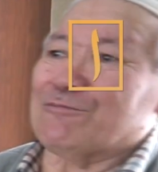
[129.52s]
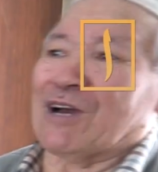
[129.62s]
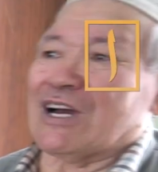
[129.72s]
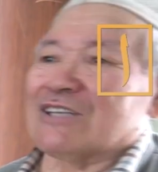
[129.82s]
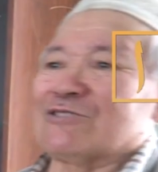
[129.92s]

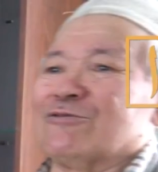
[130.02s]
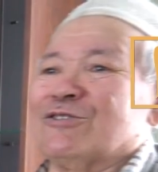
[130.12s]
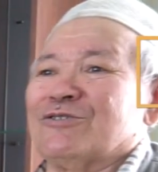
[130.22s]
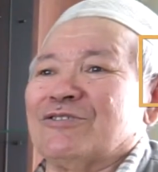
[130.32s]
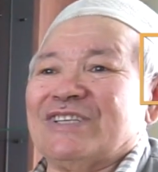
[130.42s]

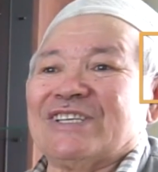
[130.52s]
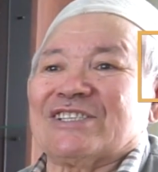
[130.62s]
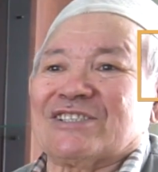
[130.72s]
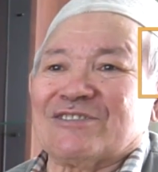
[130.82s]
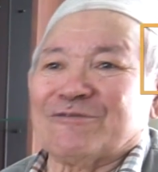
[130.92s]
показывают,
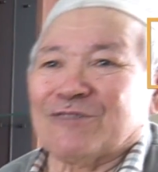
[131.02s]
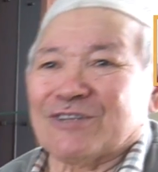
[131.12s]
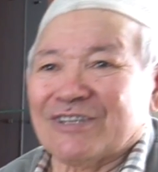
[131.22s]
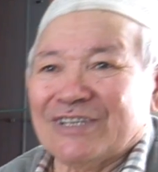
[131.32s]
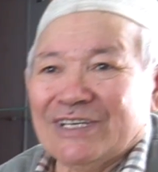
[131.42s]
есть.
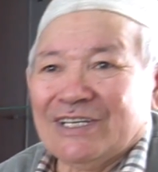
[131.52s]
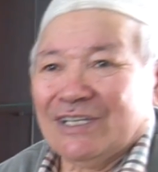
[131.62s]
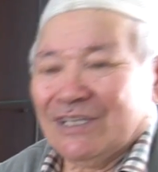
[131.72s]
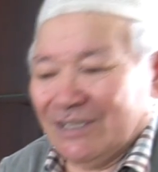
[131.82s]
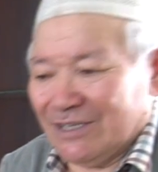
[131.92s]
Вот.
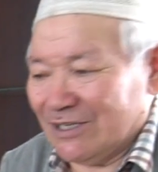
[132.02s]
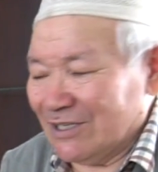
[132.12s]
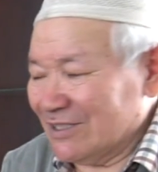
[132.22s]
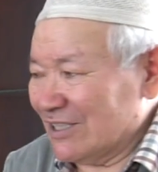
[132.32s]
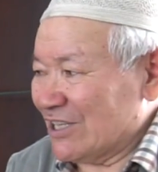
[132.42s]

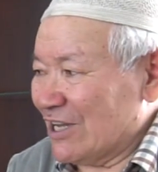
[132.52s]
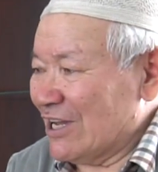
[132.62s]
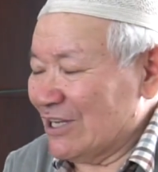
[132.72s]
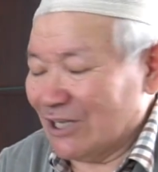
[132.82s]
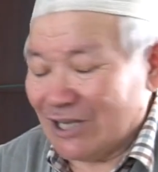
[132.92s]
Э,
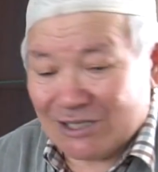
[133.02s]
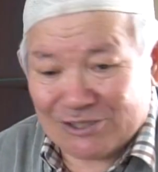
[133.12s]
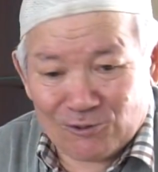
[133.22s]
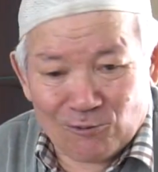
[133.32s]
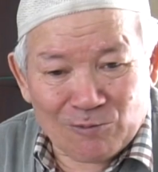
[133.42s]
национальных
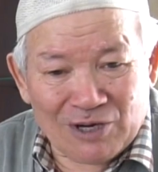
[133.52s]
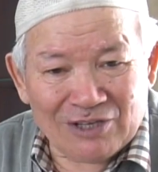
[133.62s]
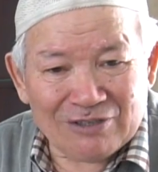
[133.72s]
костюмах.